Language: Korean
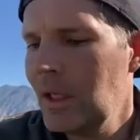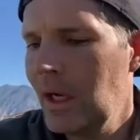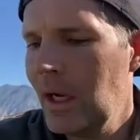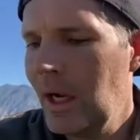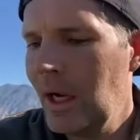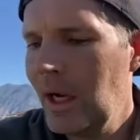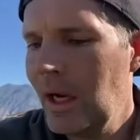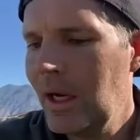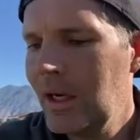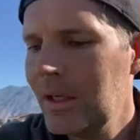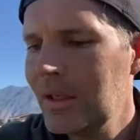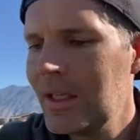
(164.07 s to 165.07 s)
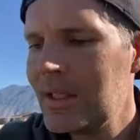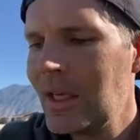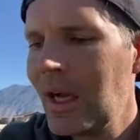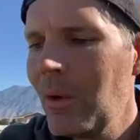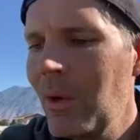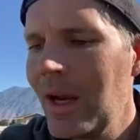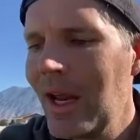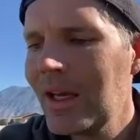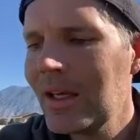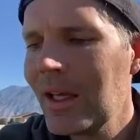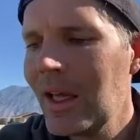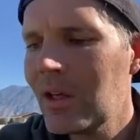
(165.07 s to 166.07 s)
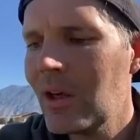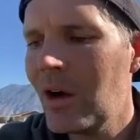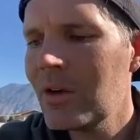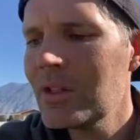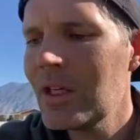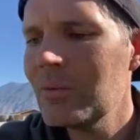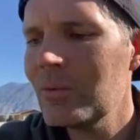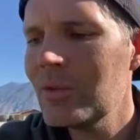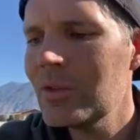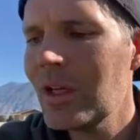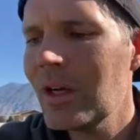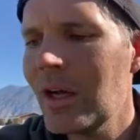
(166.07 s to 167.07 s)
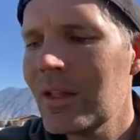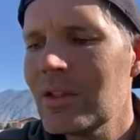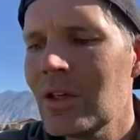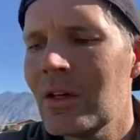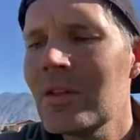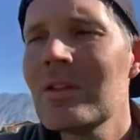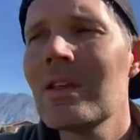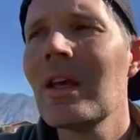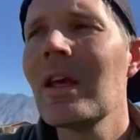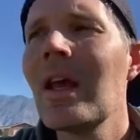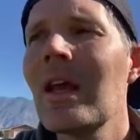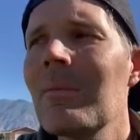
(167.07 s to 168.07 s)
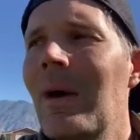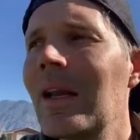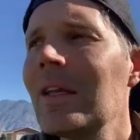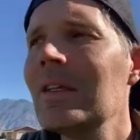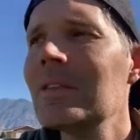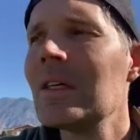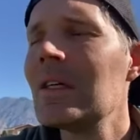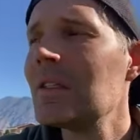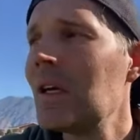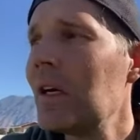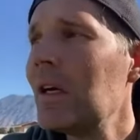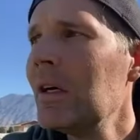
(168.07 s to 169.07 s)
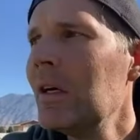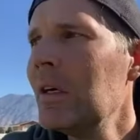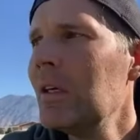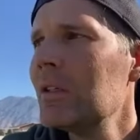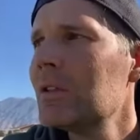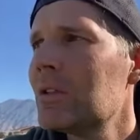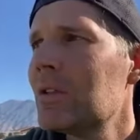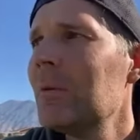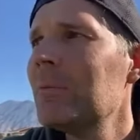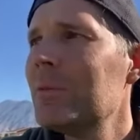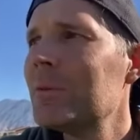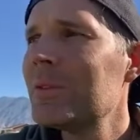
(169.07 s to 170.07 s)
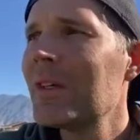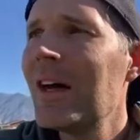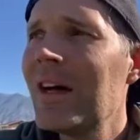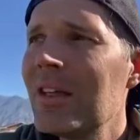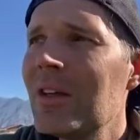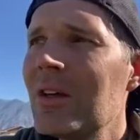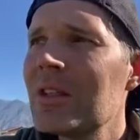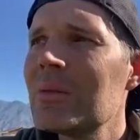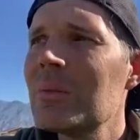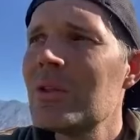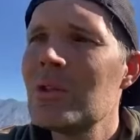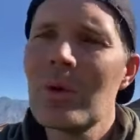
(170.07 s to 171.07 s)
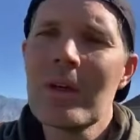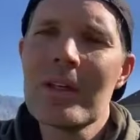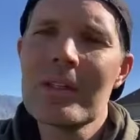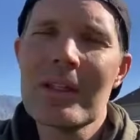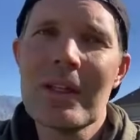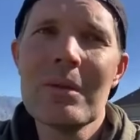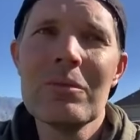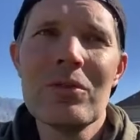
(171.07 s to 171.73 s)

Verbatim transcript: 아, 근데 제가 원하는 게 경제 문제가 전 세계에 많이 있어서 트럼프가 이겼으면 좋겠어요.